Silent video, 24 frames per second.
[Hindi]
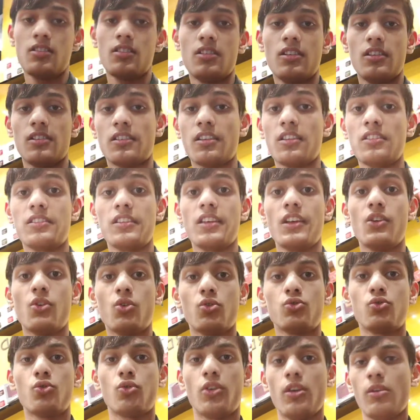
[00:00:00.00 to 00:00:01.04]
इसकी सेल हो
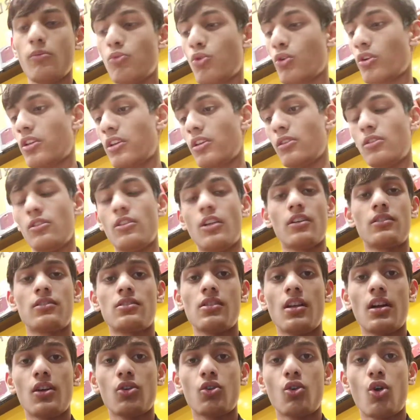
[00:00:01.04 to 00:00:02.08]
चुकी है बुक की दस
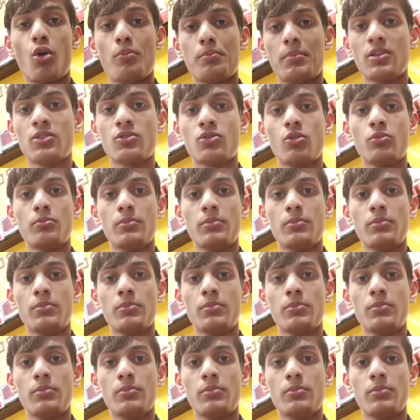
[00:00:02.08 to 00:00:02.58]
लाख कॉपीज़ तो